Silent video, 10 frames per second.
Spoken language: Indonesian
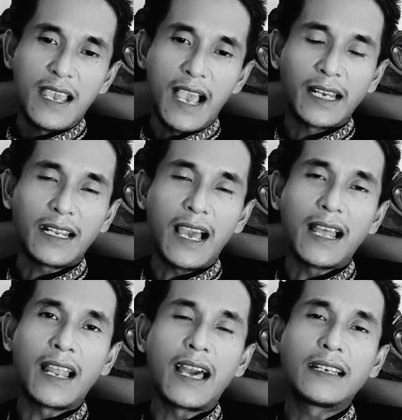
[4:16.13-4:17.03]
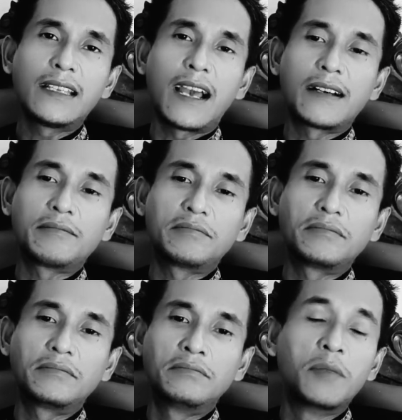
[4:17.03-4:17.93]
Ada hal-hal yang
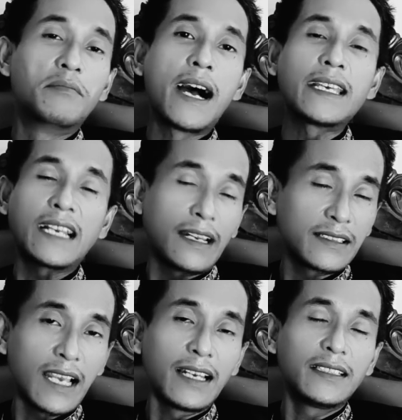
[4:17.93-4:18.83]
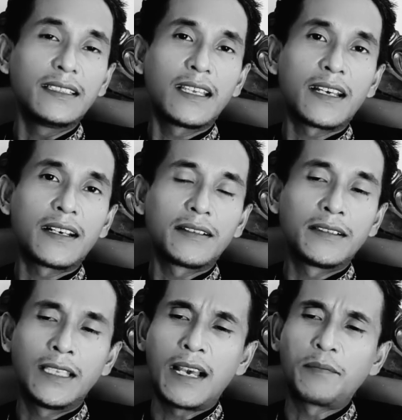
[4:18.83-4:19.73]
membahayakan sekali
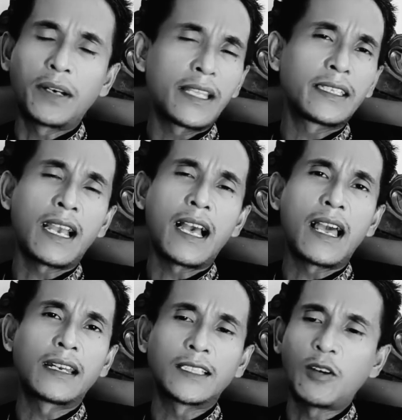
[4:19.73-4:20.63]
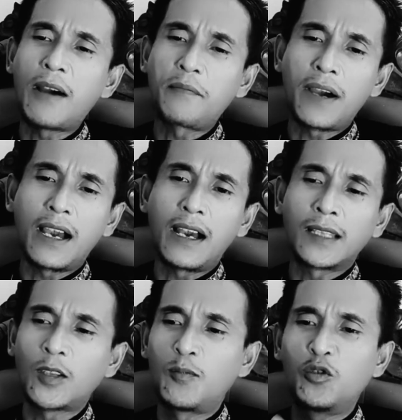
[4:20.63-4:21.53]
ya pelecehan atau apa
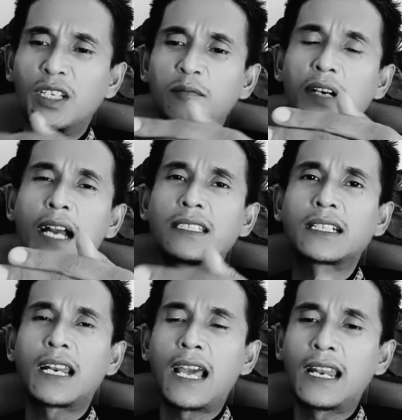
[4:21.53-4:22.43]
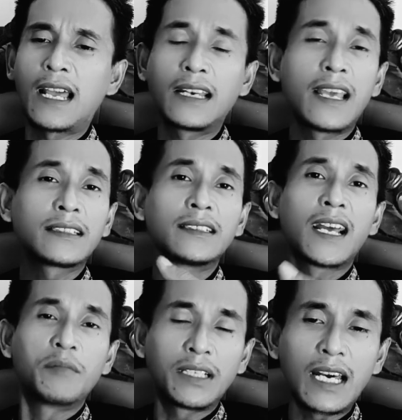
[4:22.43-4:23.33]
atau mungkin mengajarkan hal-hal yang
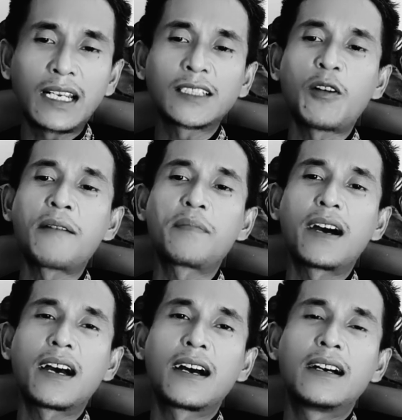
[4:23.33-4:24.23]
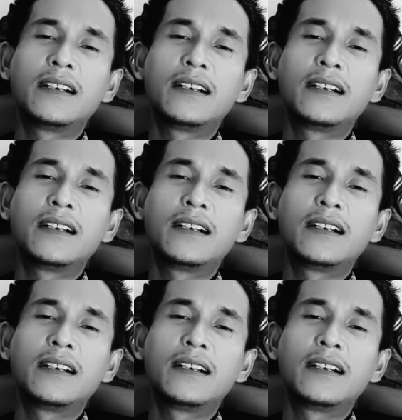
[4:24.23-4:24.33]
tidak benar atau apa